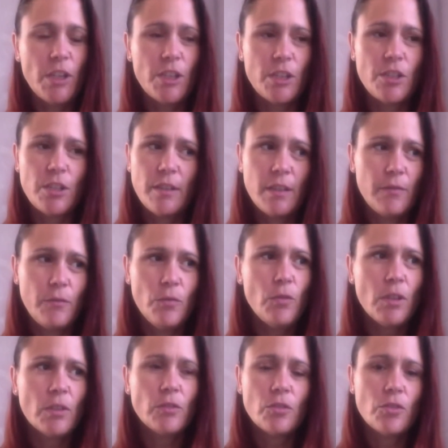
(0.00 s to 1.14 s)
J'ai vu
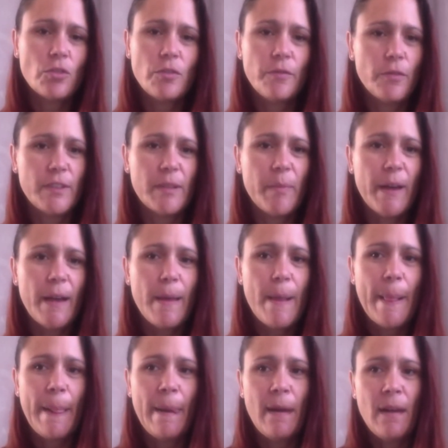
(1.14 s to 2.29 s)
quand je le faisais pas,
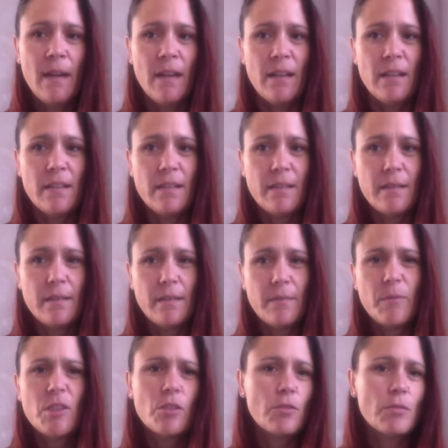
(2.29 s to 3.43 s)
euh,
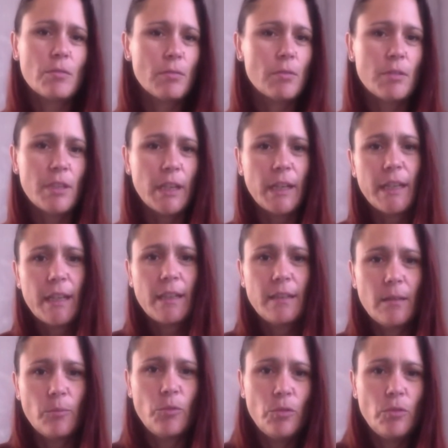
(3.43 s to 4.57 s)
bah, je, tire les cartes
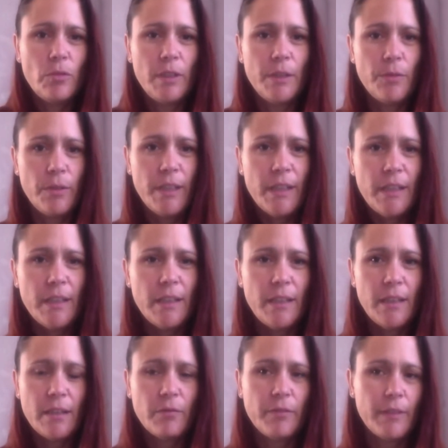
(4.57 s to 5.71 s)
un peu olé olé
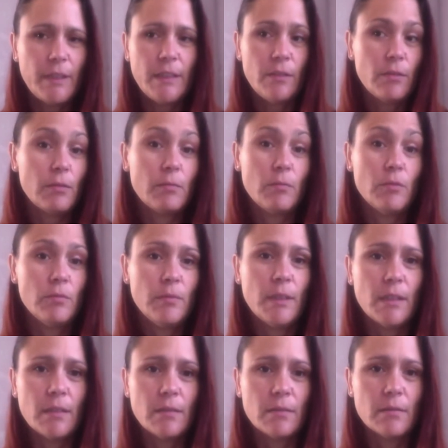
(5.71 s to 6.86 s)
et en fait, euh, bon,
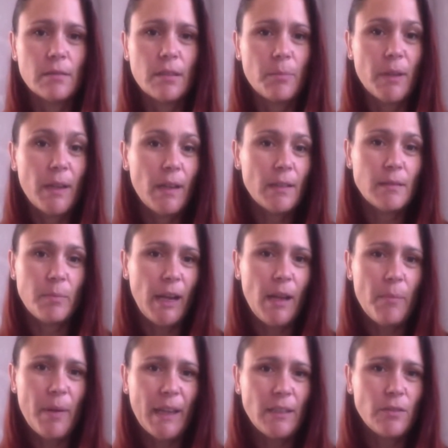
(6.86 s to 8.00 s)
bah, ça passe pas
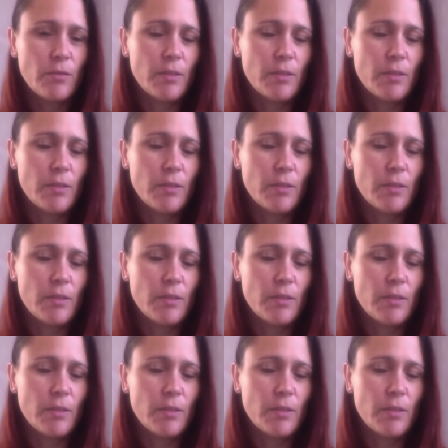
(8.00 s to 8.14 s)
l'impact que